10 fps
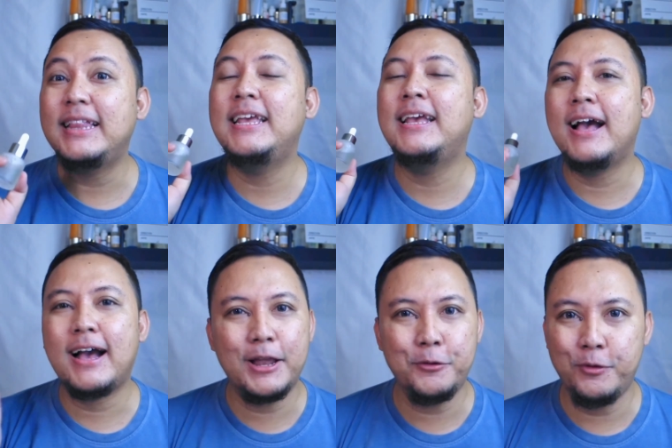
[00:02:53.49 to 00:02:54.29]
tiga
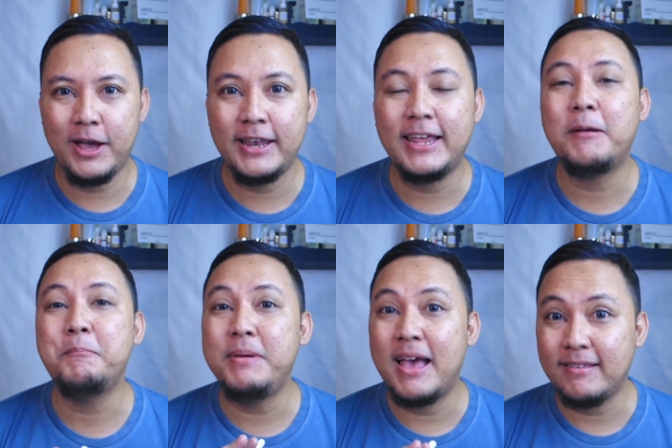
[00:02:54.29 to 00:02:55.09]
kandungan
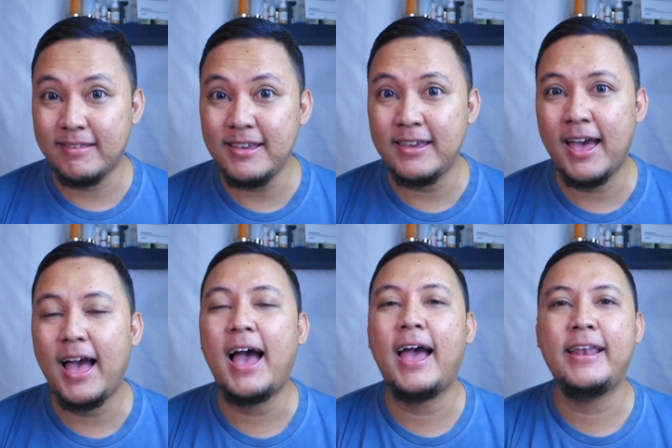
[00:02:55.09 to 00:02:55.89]
yang
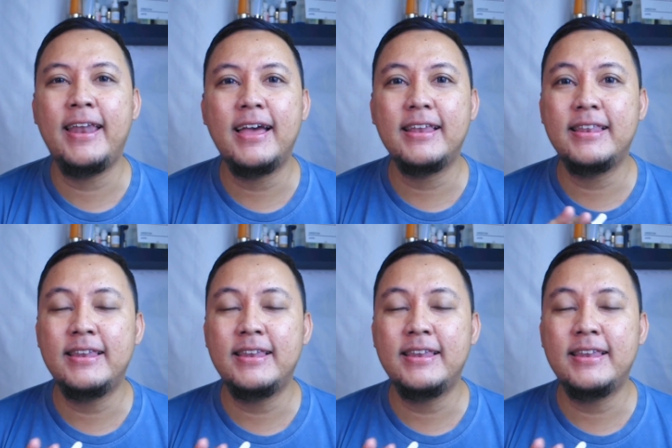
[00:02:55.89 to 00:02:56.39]
biasanya ada